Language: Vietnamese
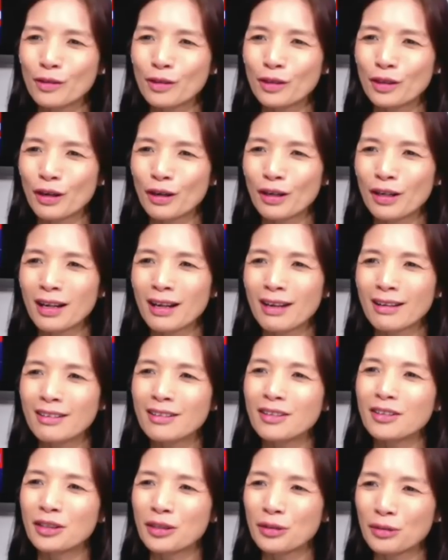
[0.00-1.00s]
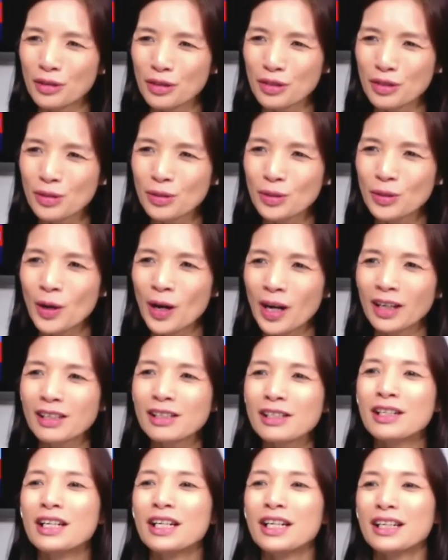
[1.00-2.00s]
vừa nói là được nhiều người suy đoán
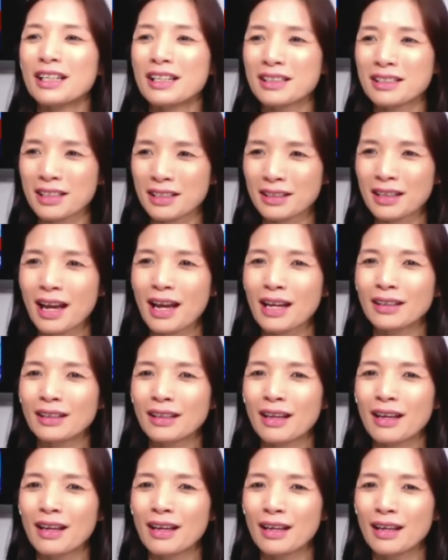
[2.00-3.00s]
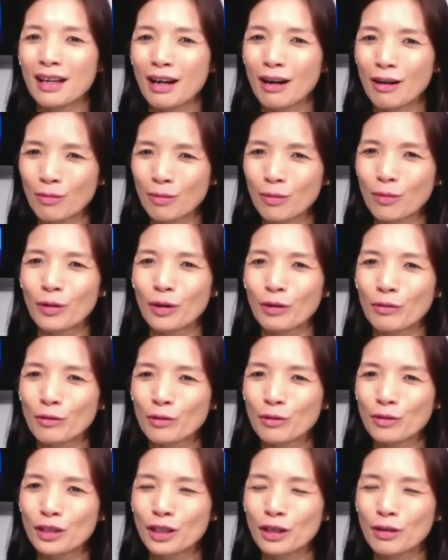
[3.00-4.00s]
là sẽ thay thế ông Nguyễn
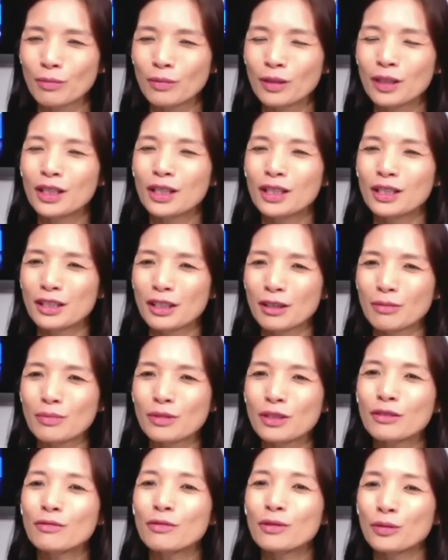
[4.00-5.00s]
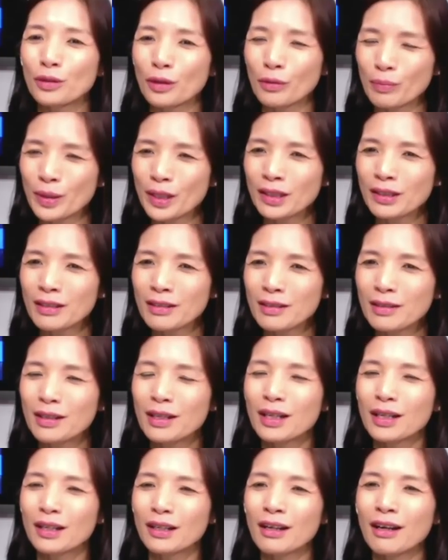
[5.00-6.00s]
Phú Trọng trong chức vụ Tổng Bí Thư,
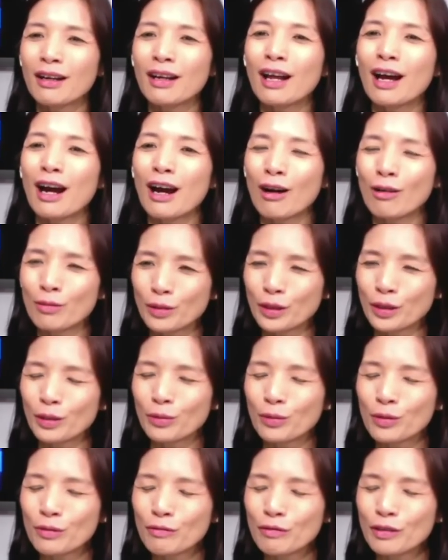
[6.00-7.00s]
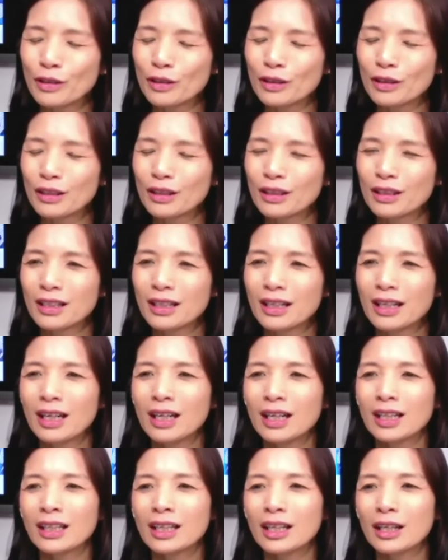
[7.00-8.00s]
đó là ông Trần Quốc Vượng.
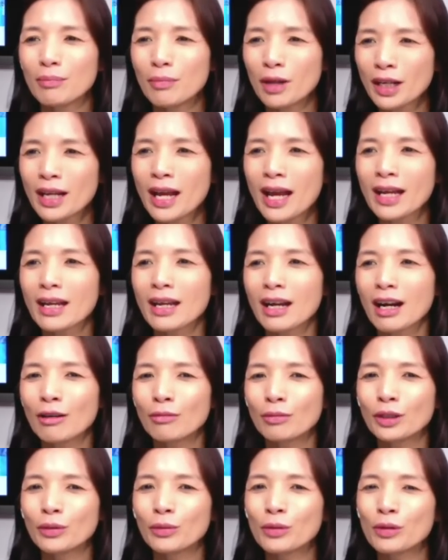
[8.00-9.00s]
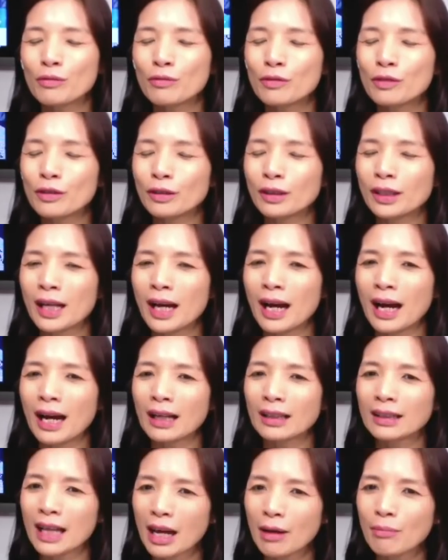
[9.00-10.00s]
Thì mới đây, ông Trần Quốc Vượng
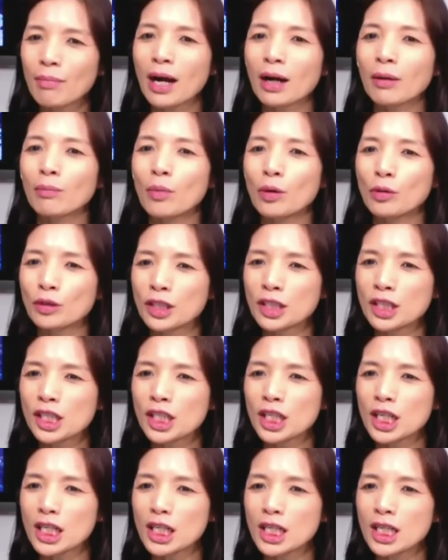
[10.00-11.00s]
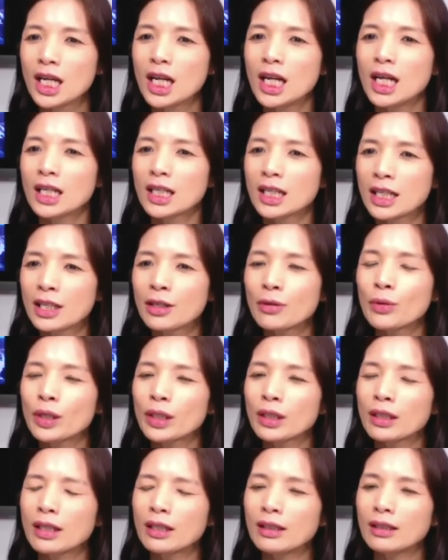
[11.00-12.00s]
đã thay mặt Bộ Chính trị ký
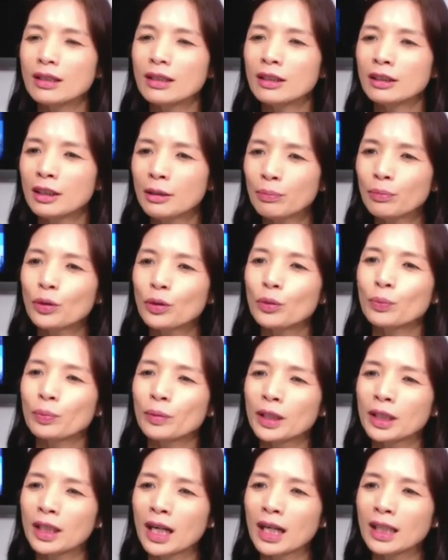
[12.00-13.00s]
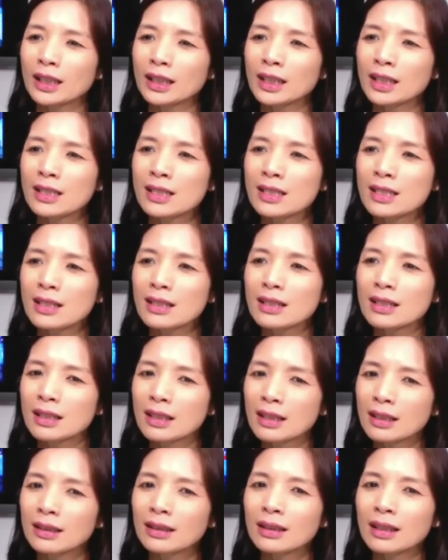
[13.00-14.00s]
quyết định tiếp tục tiến hành chính sách
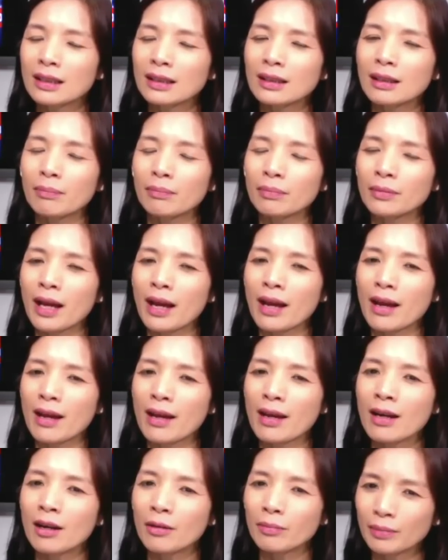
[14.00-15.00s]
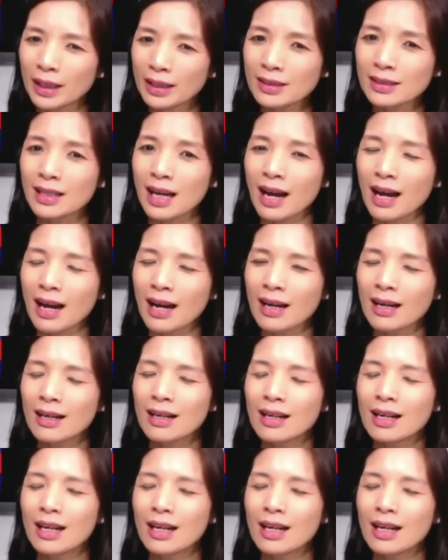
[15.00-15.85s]
kinh tế tập thể hợp tác xã